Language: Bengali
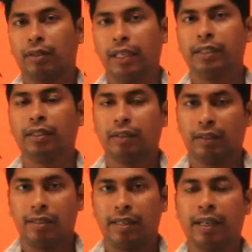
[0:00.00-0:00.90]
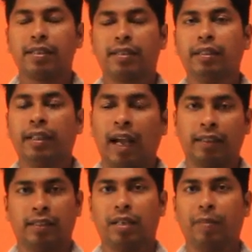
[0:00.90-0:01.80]
এই স্টেটাসটি
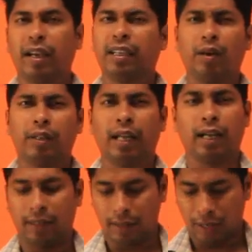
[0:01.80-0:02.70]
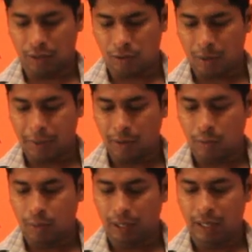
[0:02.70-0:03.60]
দেখাতে চাই বাকি কাউকে দেখাতে চাই না তখন আপনি
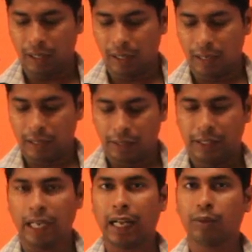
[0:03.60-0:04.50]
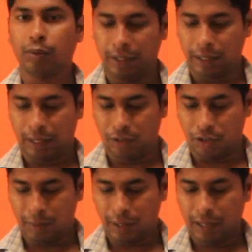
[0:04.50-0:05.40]
অনলি শেয়ার উইথে ক্লিক
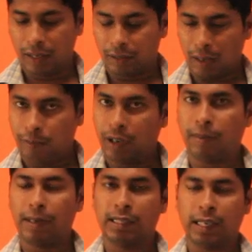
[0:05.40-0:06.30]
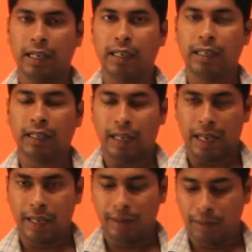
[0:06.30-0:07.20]
করবেন তারপর আপনি যেখানে
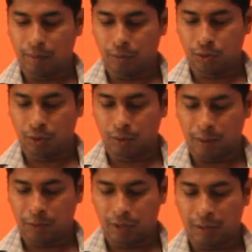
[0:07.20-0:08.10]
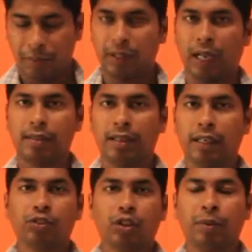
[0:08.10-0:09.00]
এই বন্ধুগুলোর মধ্যে আপনি যাকে
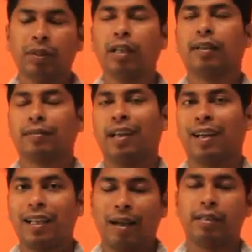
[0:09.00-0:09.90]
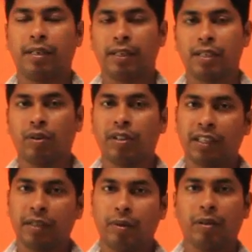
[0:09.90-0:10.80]
সিলেক্ট করবেন তারাই আপ স্টেটাসগুলো
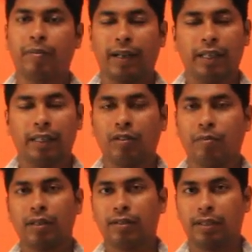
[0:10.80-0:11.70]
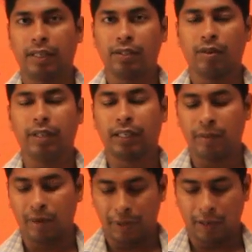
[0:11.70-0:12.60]
দেখতে পাবে বাকি কেউ আপনার স্টেটাসগুলো দেখতে
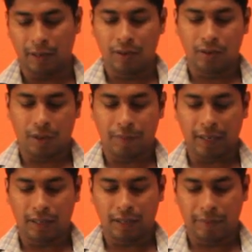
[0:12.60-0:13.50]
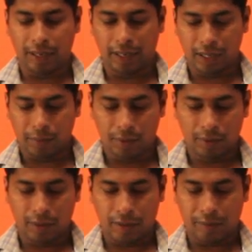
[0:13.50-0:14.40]
পাবে না তো আমরা এখান থেকে বেরিয়ে যাব
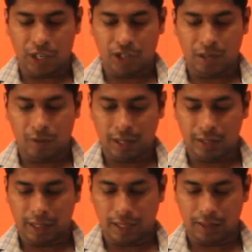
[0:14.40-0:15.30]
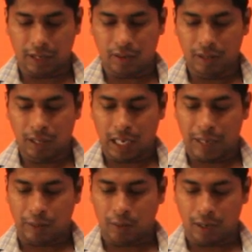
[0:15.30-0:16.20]
বেরিয়ে যাওয়ার পরে স্টেটাস গেল
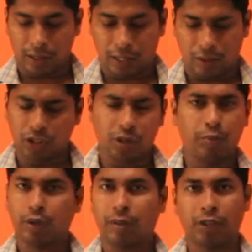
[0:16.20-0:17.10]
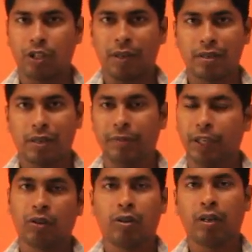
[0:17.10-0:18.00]
এর কল আছে কল সম্পর্কে আপনারা সবাই জানেন
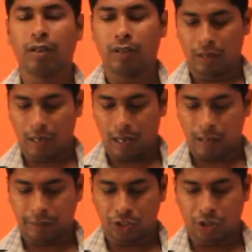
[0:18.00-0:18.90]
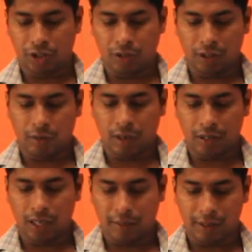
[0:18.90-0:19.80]
ভিডিও কল আর তার সঙ্গে সঙ্গে করা
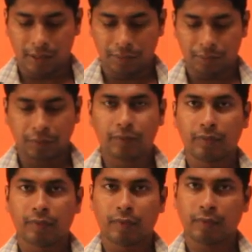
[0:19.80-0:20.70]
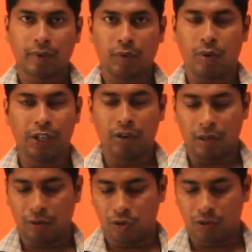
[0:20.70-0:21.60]
যায় আমার অডিও
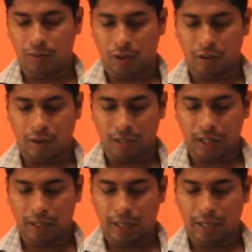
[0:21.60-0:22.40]
কল দুই রকম কল করা যায়